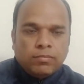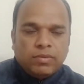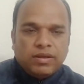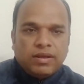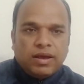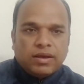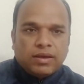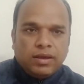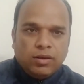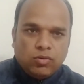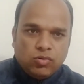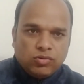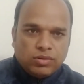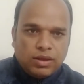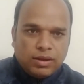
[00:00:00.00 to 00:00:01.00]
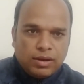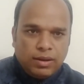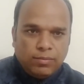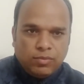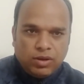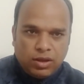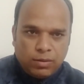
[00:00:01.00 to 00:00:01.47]
में जाके उसका
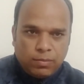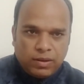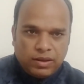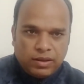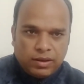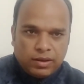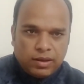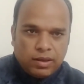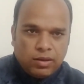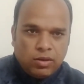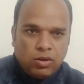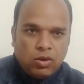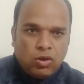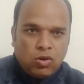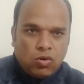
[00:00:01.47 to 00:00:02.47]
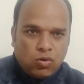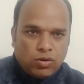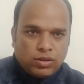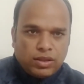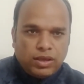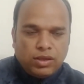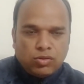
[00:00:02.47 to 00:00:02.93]
क्लेम कर पाइएगा
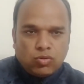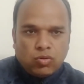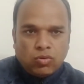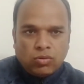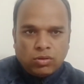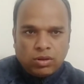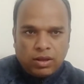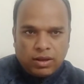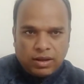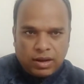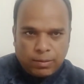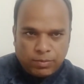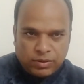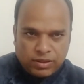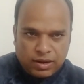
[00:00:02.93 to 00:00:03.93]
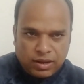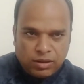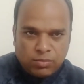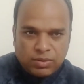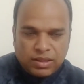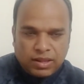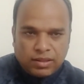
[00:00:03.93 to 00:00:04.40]
और नहीं तो अगर आप इतना
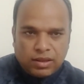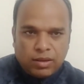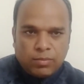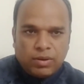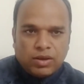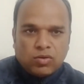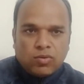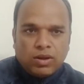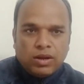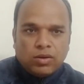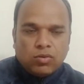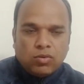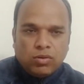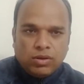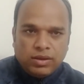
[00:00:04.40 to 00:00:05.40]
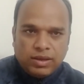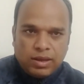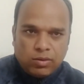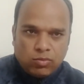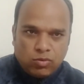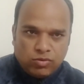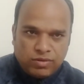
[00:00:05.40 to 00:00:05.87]
ही बताते हैं बैंक वाले को
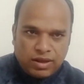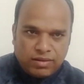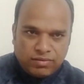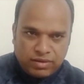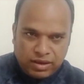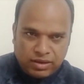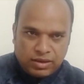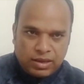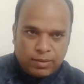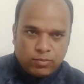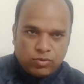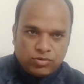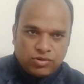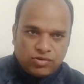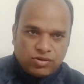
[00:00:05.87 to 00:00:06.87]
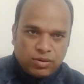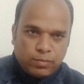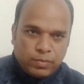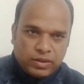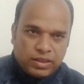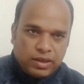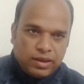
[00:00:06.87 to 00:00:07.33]
या वो जान जाए कि आपको सिस्टम
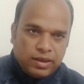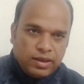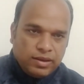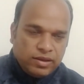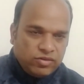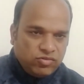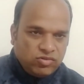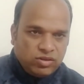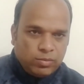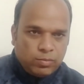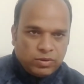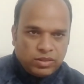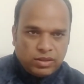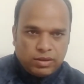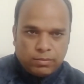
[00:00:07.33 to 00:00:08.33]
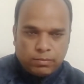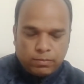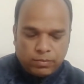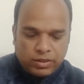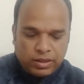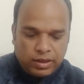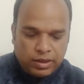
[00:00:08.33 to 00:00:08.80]
पता है या चीज़ें पता
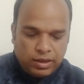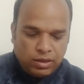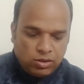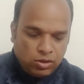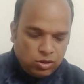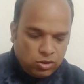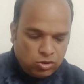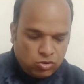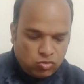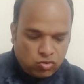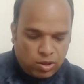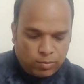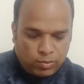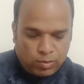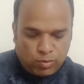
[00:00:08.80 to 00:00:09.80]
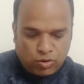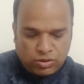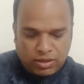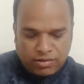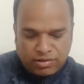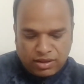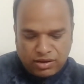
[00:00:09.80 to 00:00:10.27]
पता है तो आपको
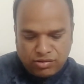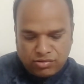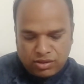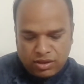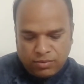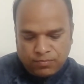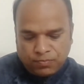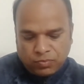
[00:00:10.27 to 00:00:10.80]
बहुत आसानी से